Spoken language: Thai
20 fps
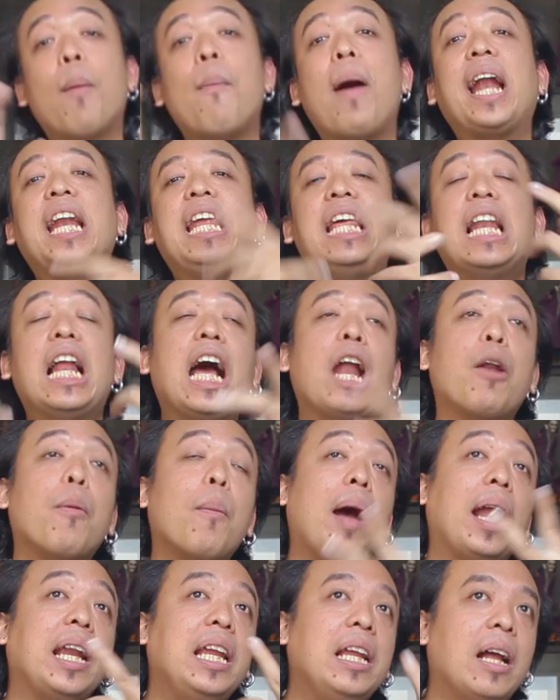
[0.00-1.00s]
ประมาณนี้แล้วกันป
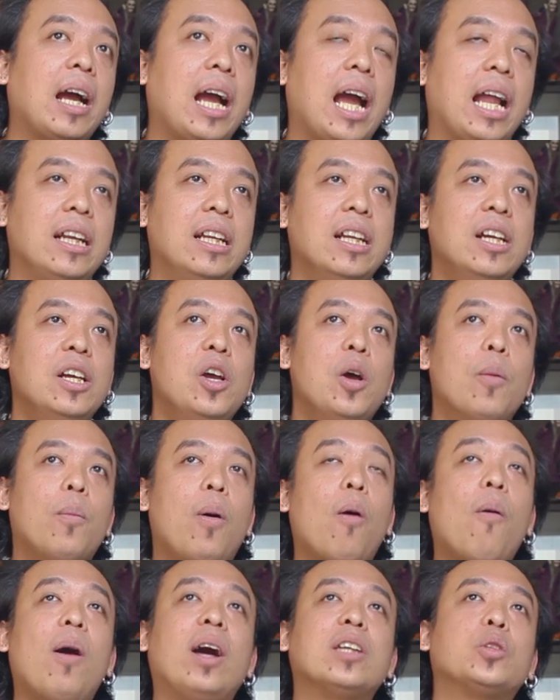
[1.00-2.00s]
ระมาณนี้แล้วกัน เพ
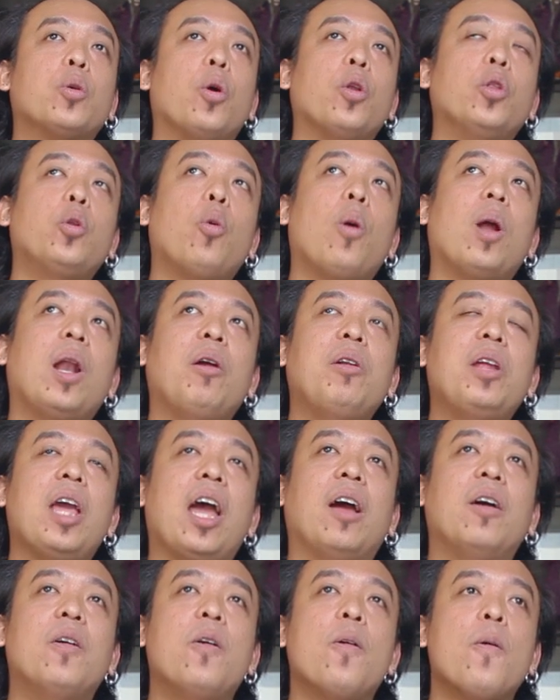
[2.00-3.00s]
ราะว่าส่วนตัวแล้วเนี่ย